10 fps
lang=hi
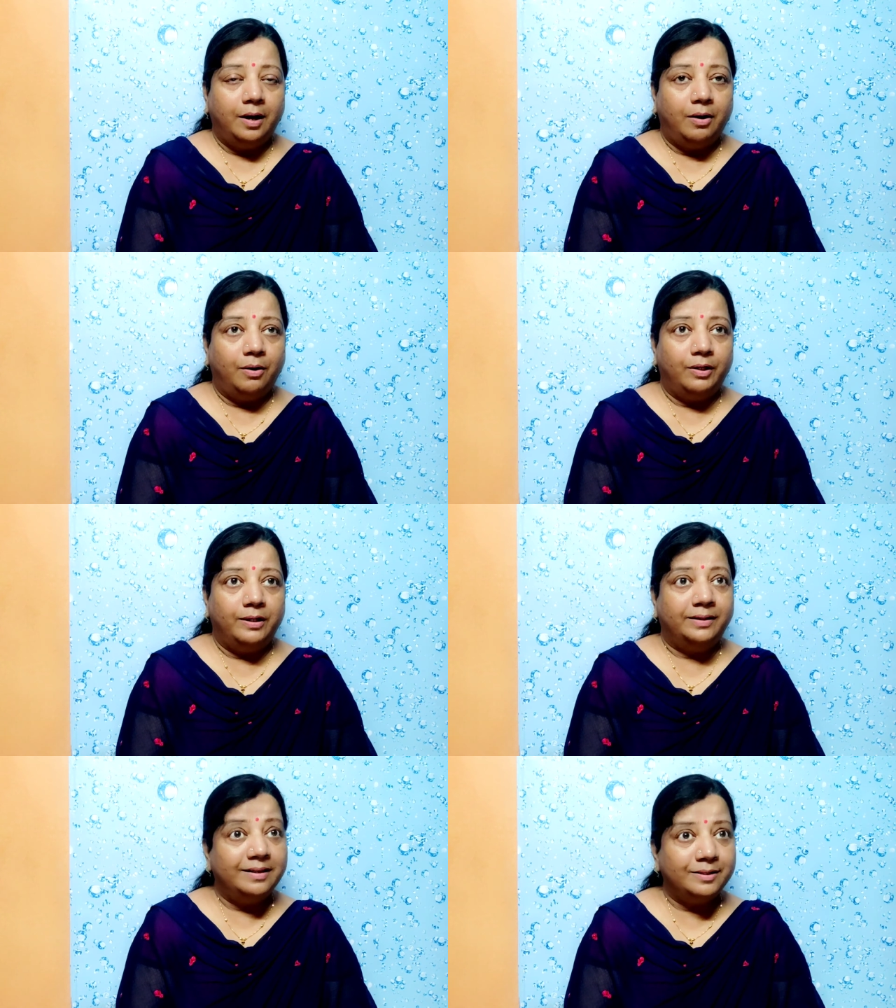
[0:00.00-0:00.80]
और
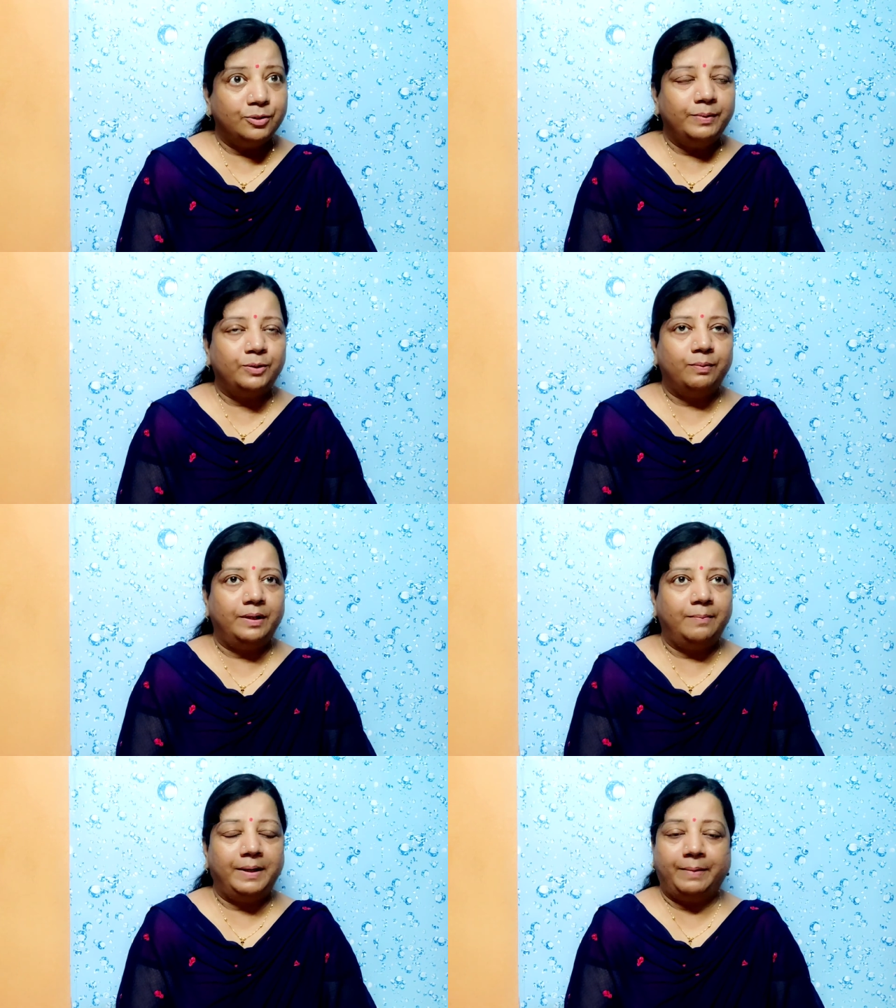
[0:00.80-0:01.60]
इतना सुबह सुबह
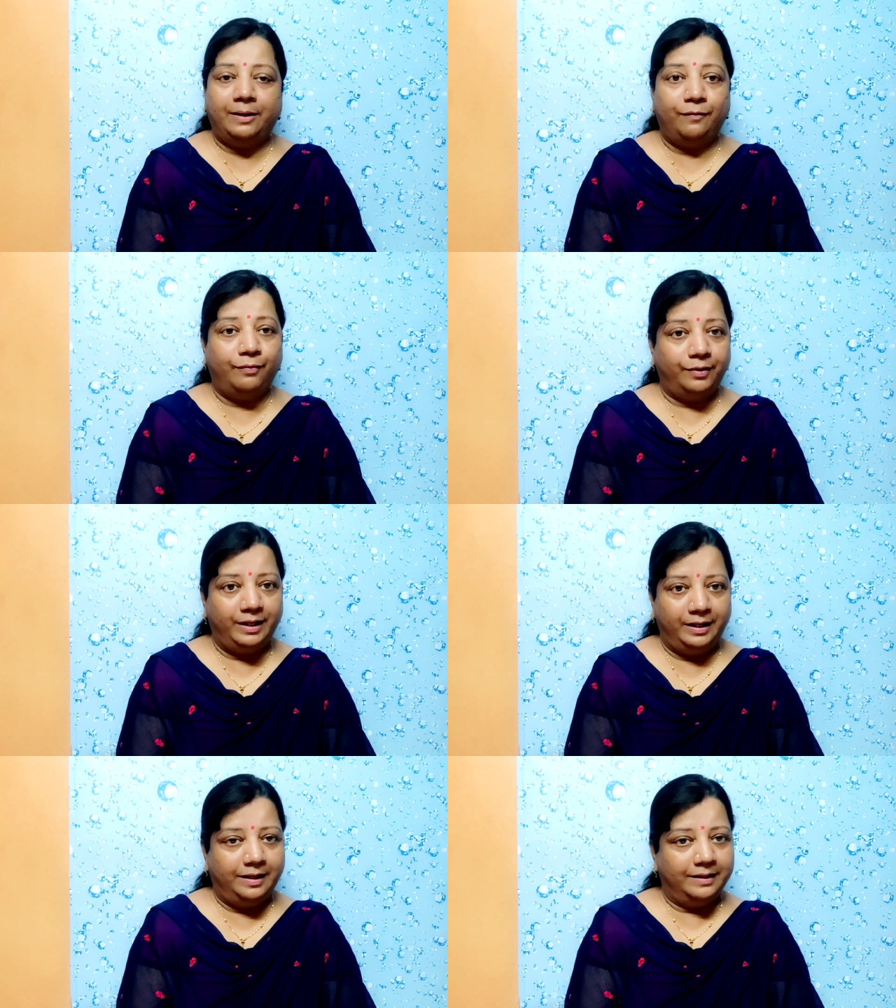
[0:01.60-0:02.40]
ना मेरा भाई लोग फ़ोन
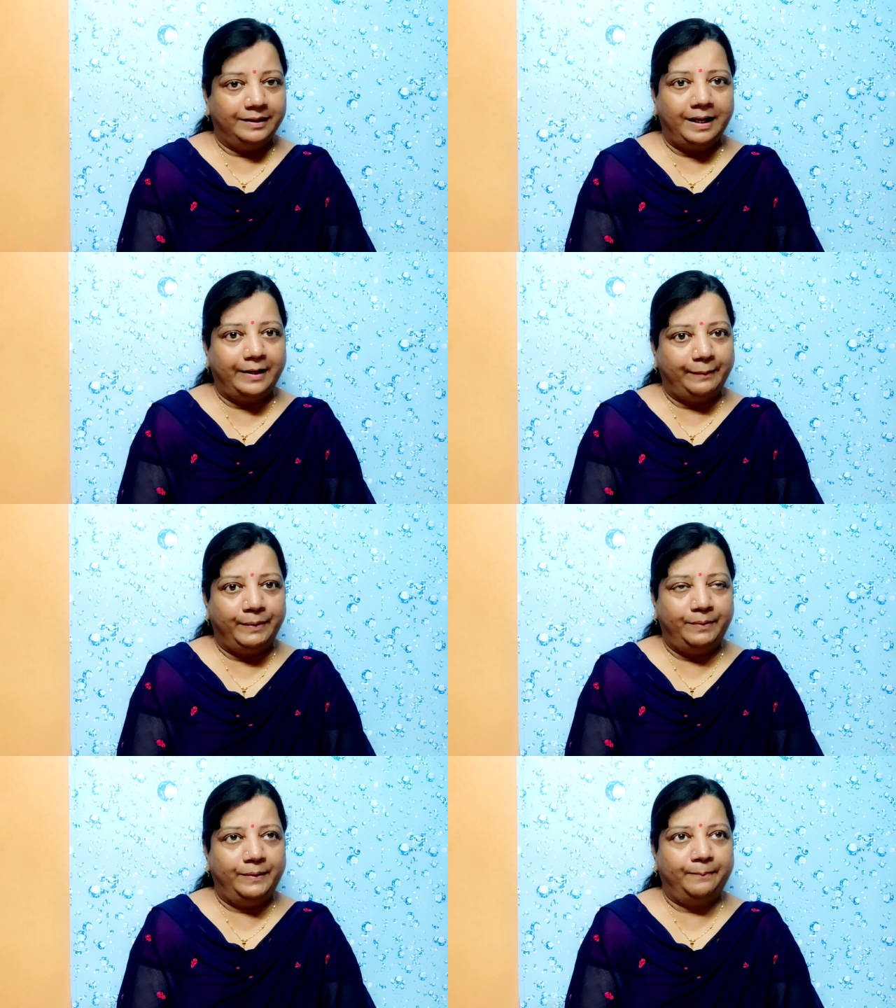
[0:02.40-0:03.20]
नहीं करता है कभी
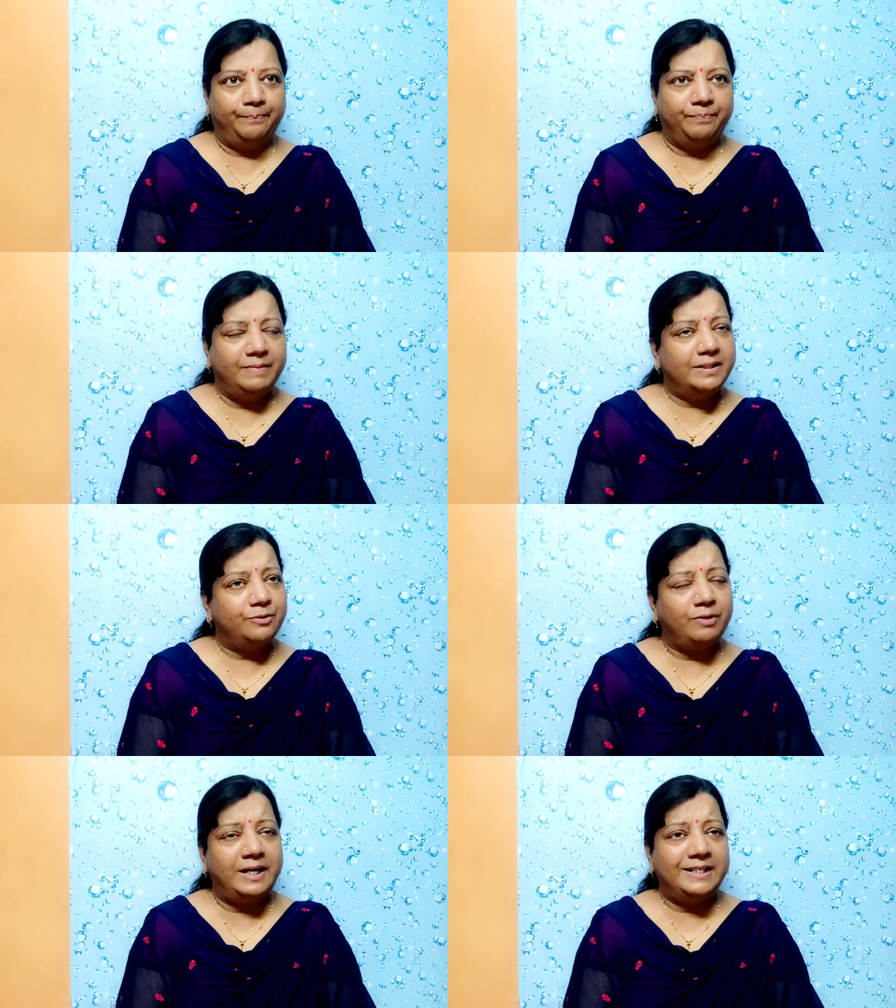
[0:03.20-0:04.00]
भी मेरे
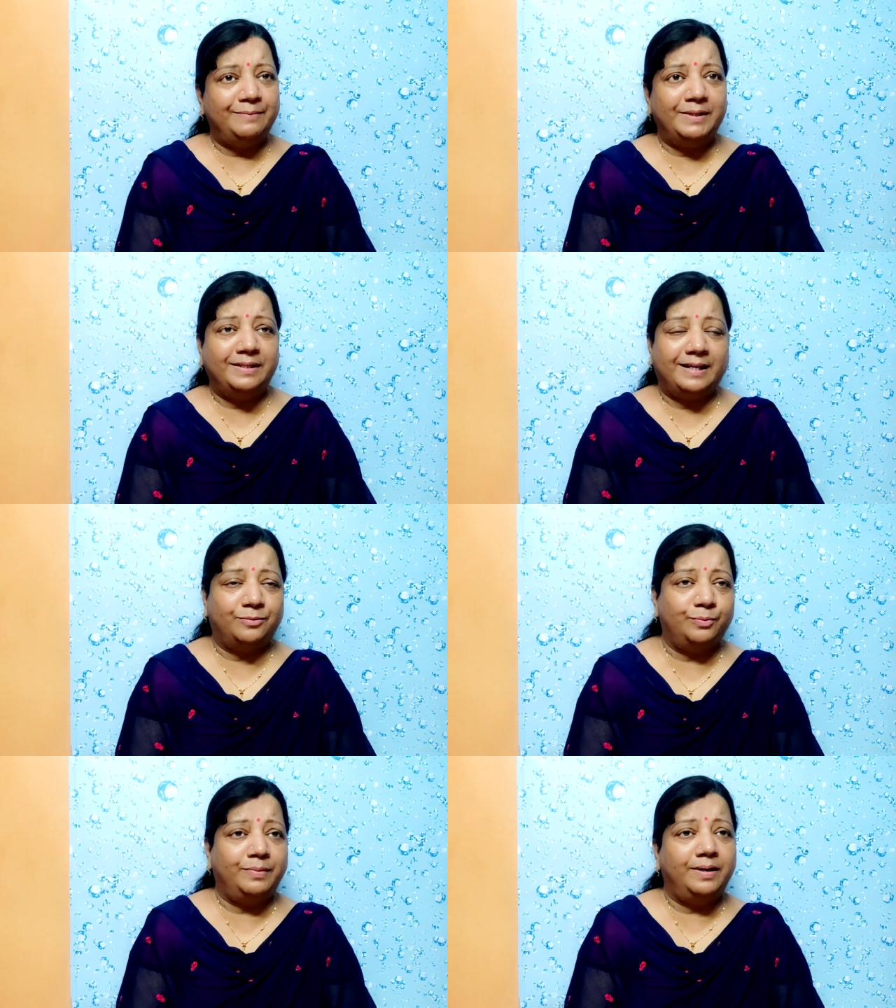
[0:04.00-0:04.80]
ससुराल से मेरे
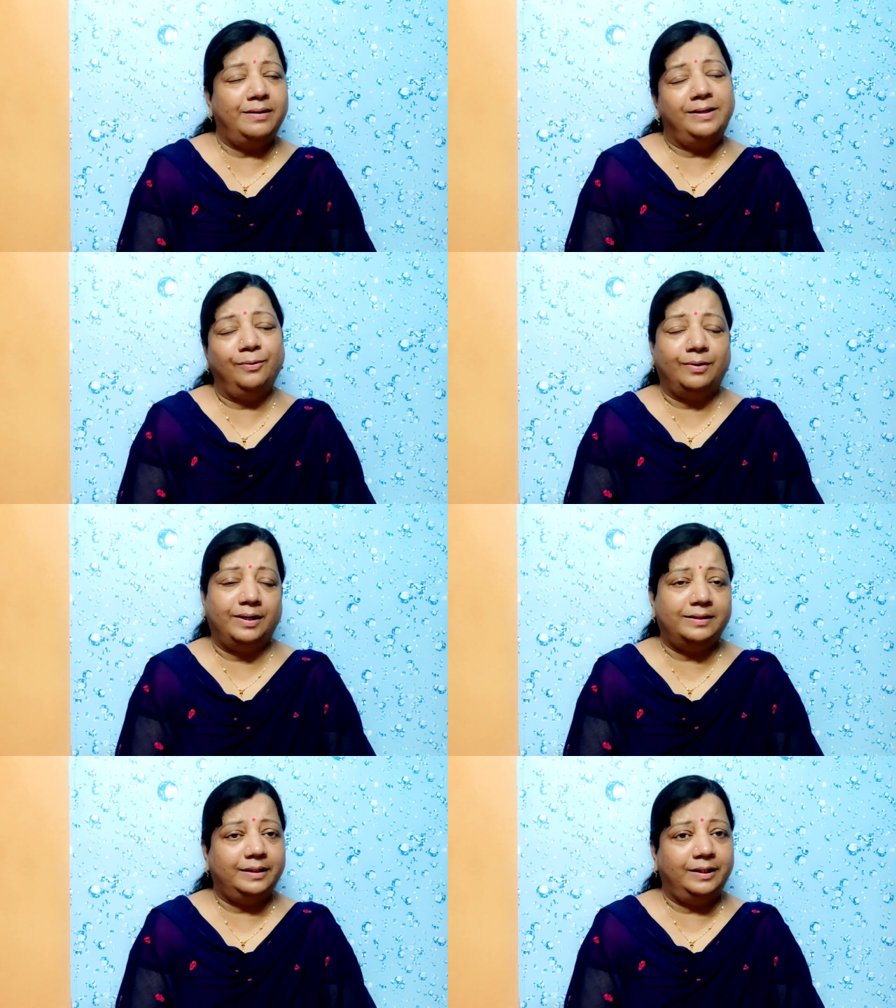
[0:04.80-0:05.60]
सासू माँ ये लोग
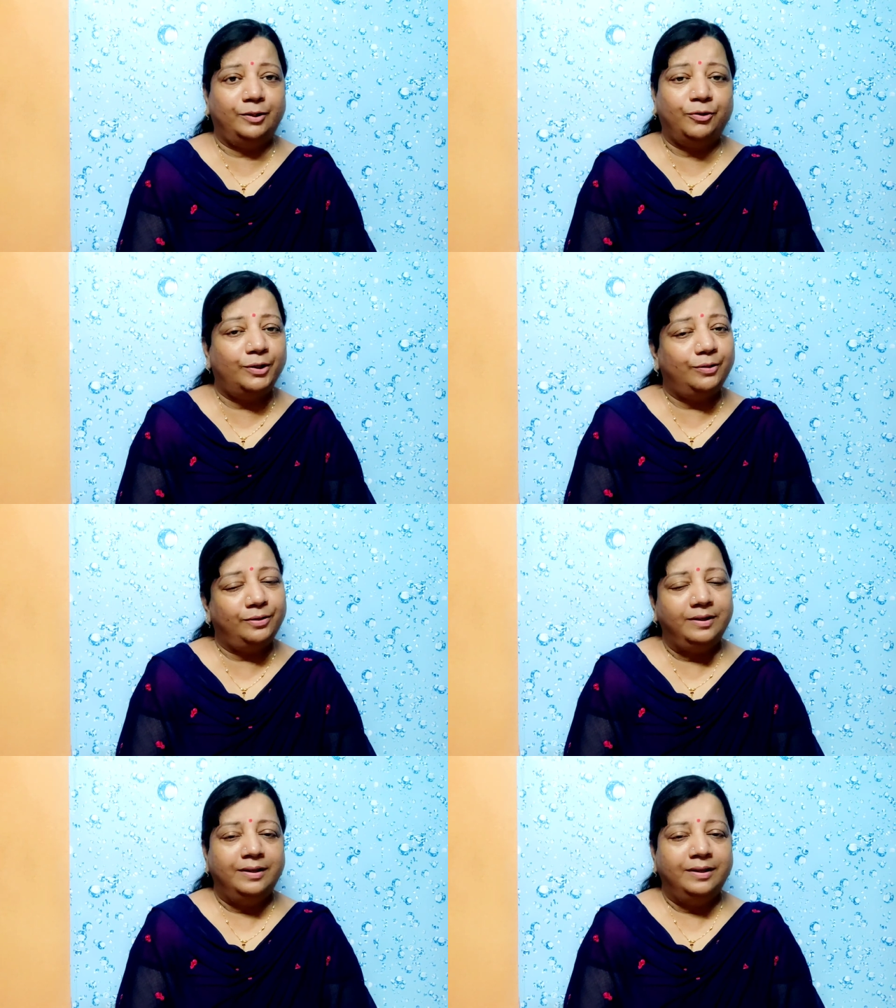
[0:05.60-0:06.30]
करते हैं क्योंकि लोग